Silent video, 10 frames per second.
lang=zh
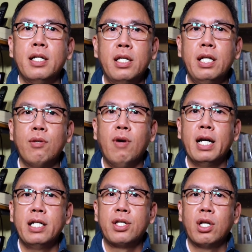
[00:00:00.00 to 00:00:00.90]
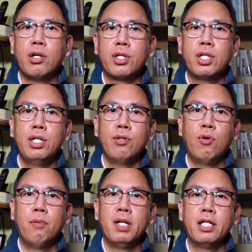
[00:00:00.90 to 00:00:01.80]
另外一种是
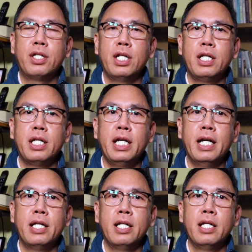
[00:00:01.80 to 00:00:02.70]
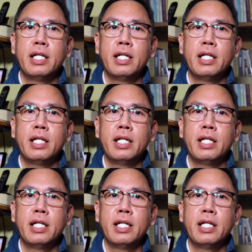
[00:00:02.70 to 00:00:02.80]
我们今天